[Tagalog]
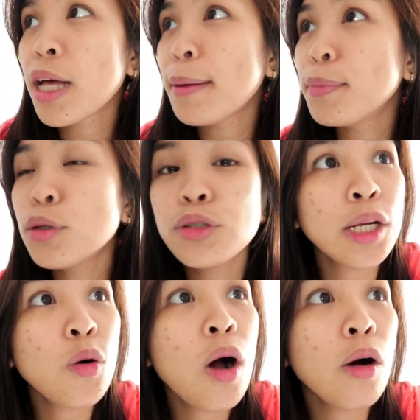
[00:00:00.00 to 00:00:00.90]
Tapos,
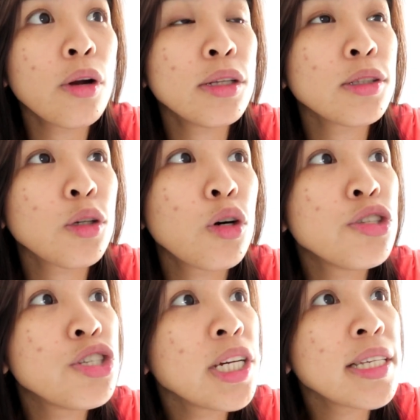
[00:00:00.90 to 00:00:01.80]
kinuha ako ng
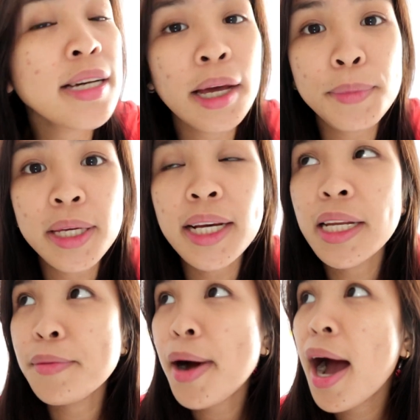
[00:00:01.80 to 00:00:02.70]
kotse sa kaibigan
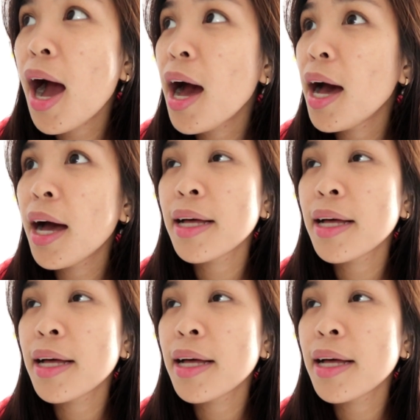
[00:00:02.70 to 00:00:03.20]
ni Maha.